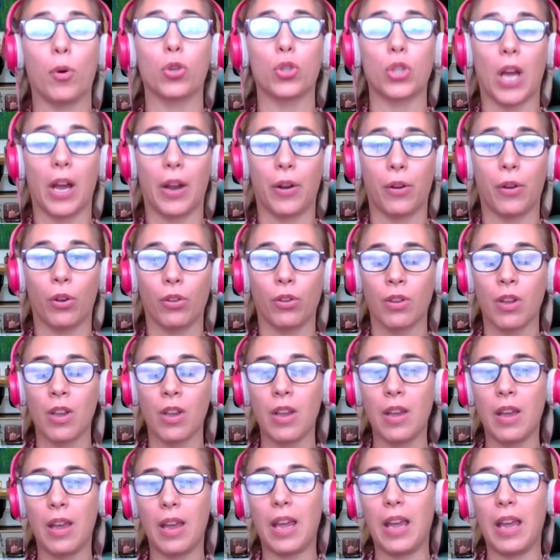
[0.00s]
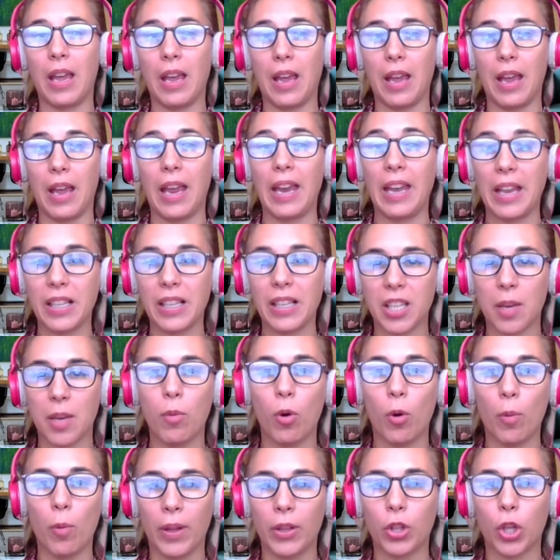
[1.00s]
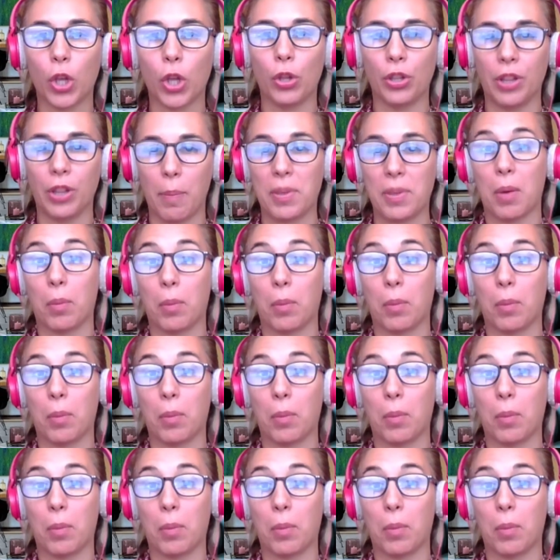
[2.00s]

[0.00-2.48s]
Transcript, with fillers: apoyaron eh, en ese momento donde